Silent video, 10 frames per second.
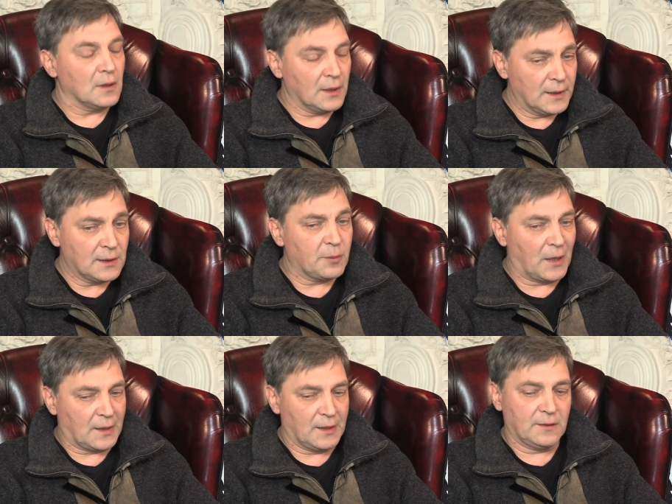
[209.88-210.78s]
Это
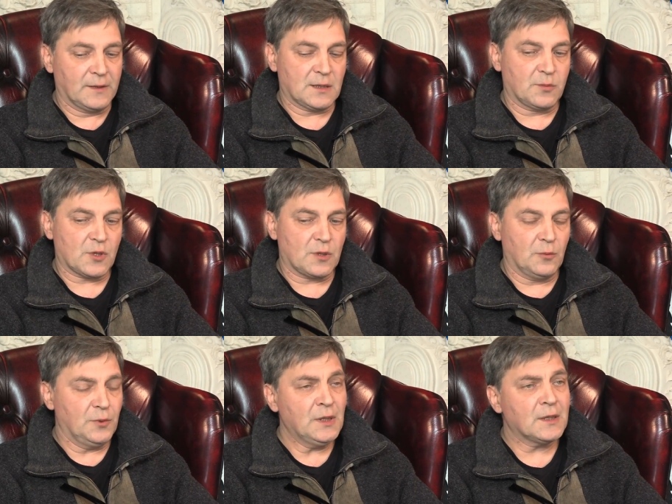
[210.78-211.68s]
пока невозможно.
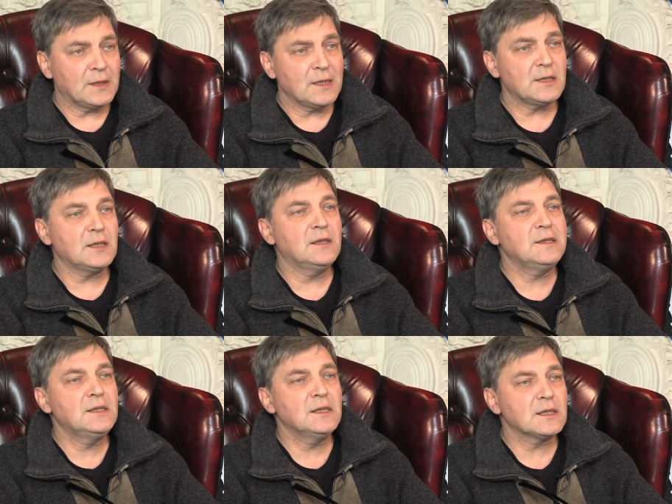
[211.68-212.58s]
У них есть
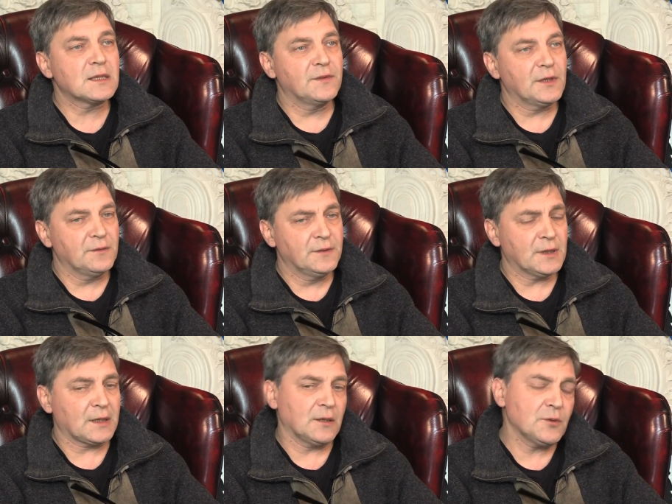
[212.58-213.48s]
единственный
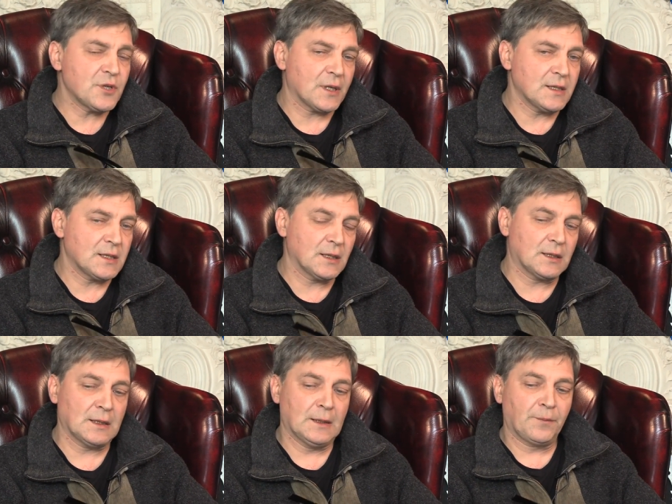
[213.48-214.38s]
выход, они очень
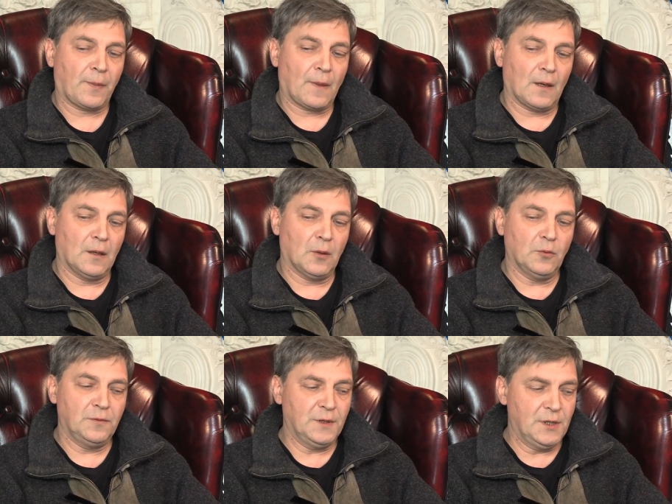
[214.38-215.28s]
хотят э,
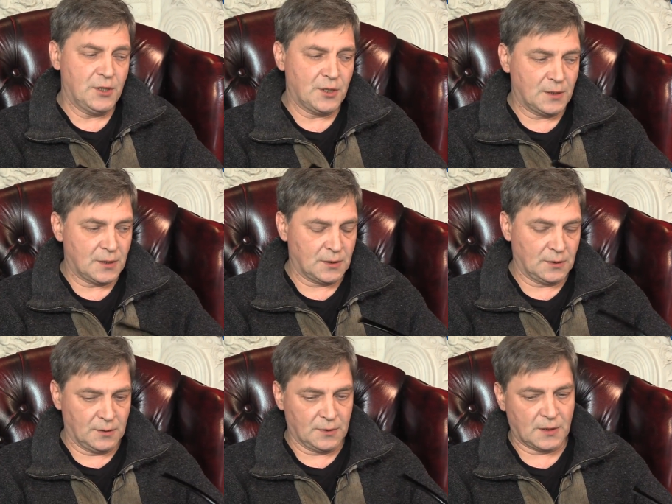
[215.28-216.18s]
увеличить
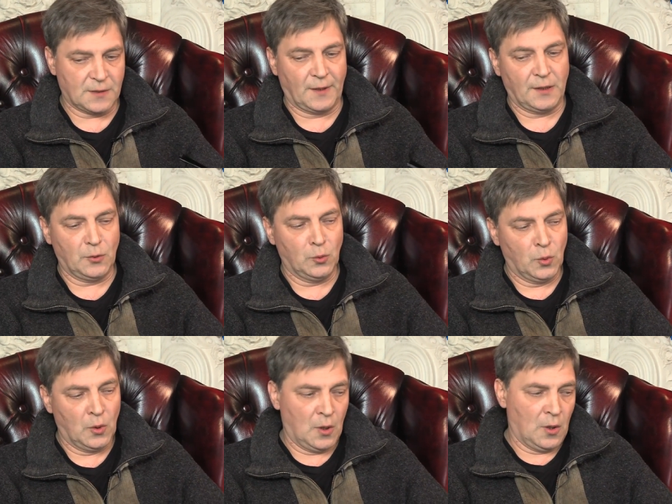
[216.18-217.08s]
э,
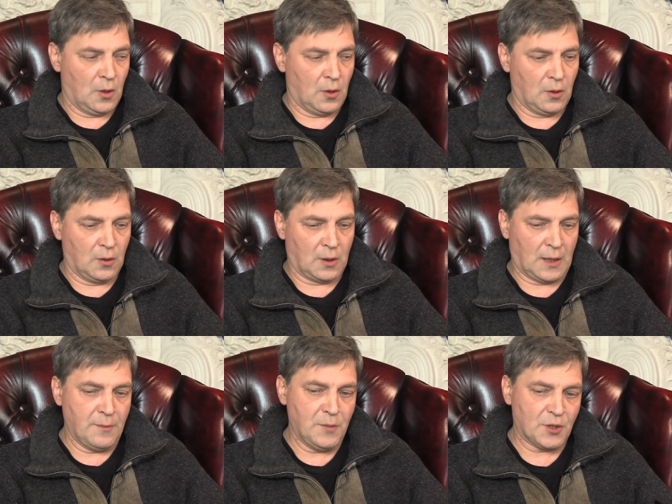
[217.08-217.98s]
свою Э,
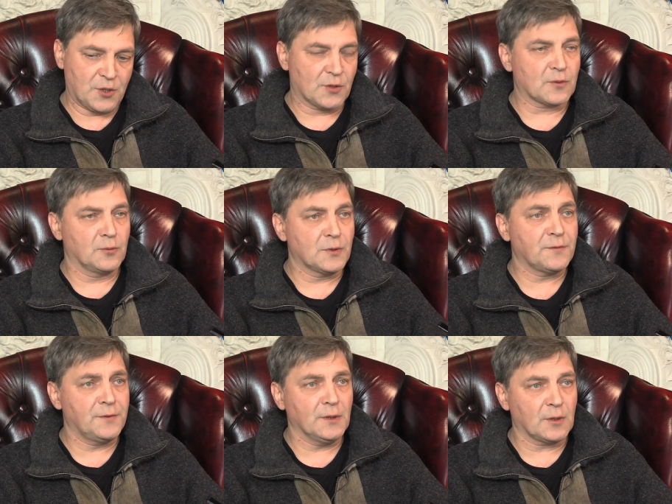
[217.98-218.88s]
коммерческую
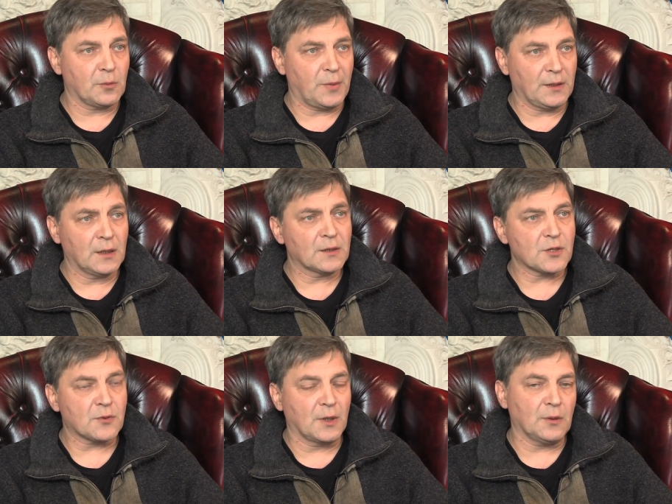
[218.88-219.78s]
сферу. Понятно,
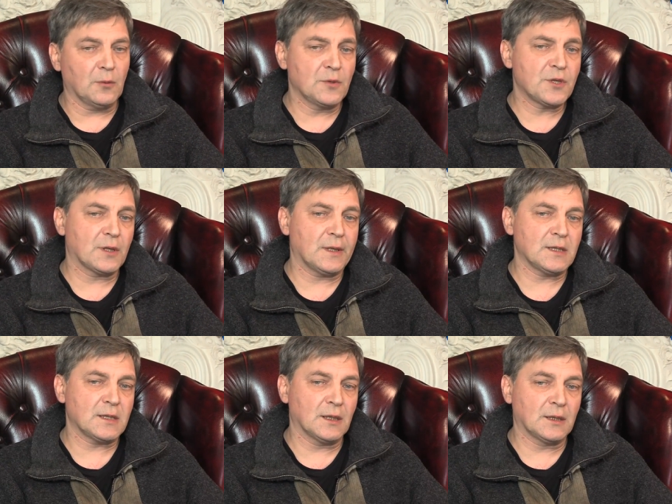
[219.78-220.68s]
что они очень
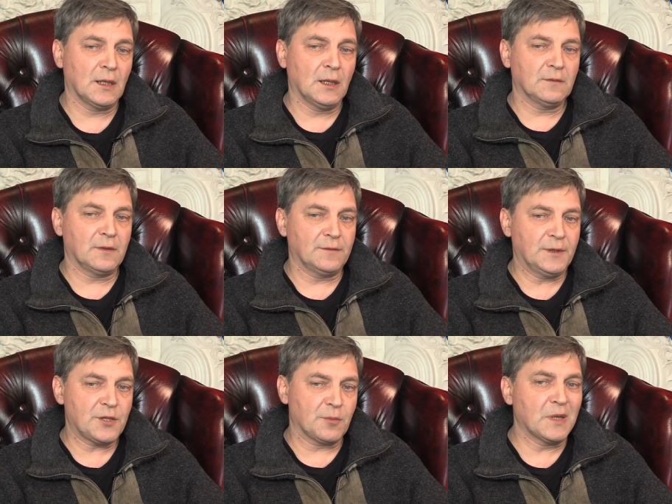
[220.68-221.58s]
хотят
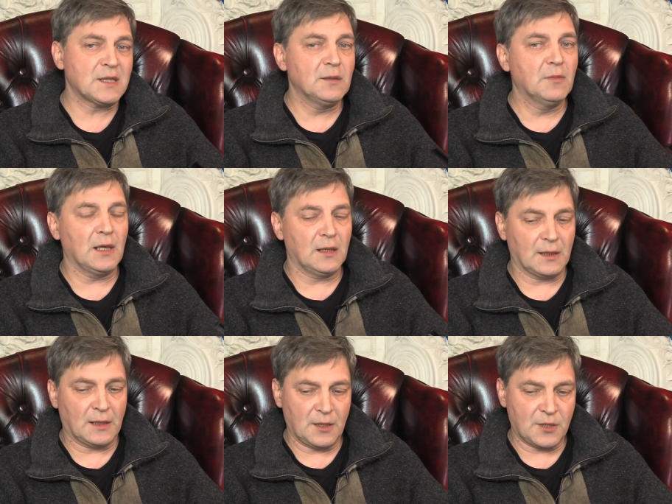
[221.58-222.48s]
вовлечь
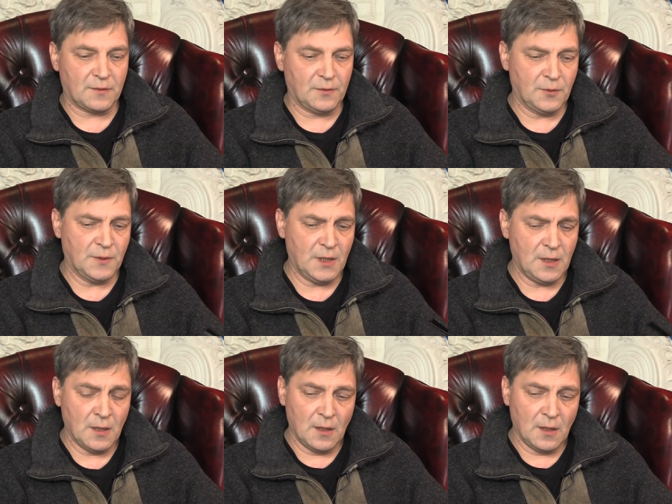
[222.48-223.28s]
максимальное количество людей